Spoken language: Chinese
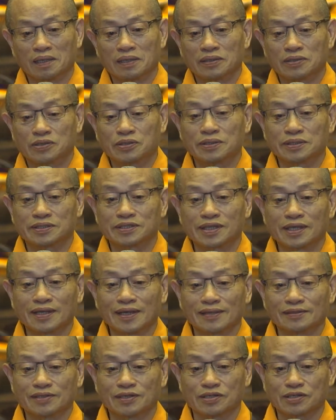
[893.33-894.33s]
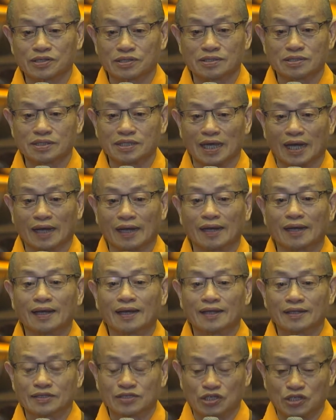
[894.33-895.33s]
所以这样的思想
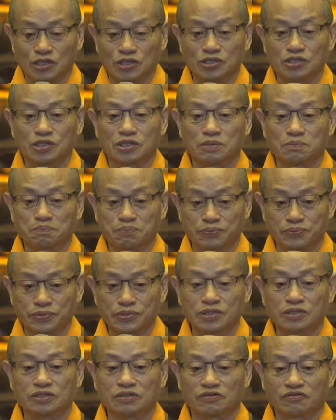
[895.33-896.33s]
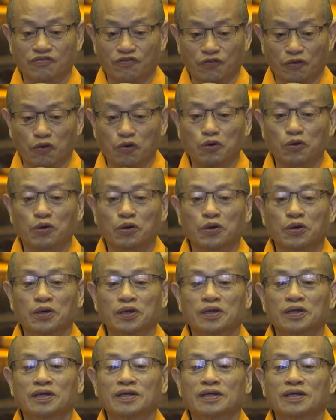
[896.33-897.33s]
其实不是佛
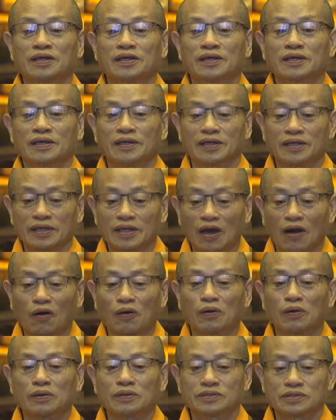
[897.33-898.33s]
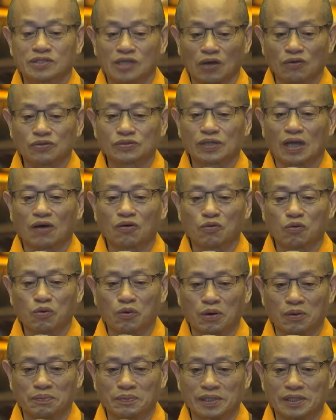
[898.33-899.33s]
要教导
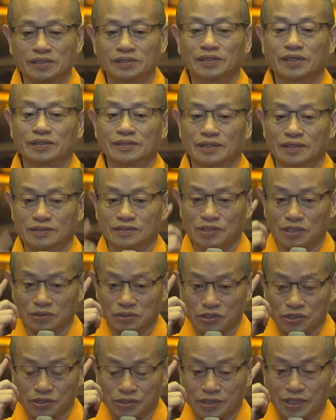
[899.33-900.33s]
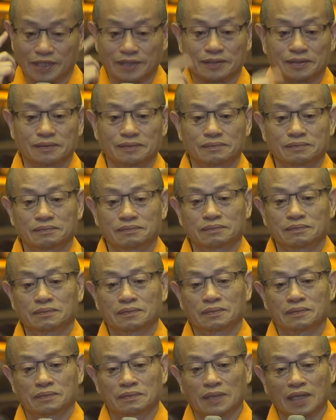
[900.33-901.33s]
我们的正知见，
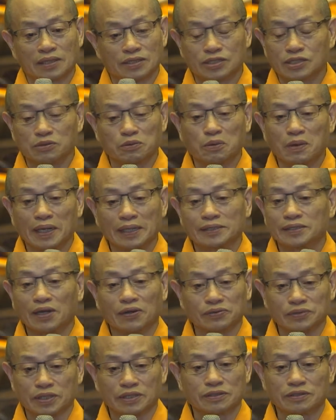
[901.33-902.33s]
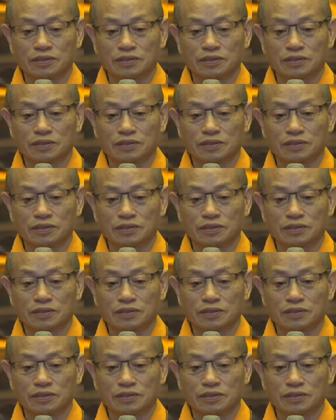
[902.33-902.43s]
那是外道的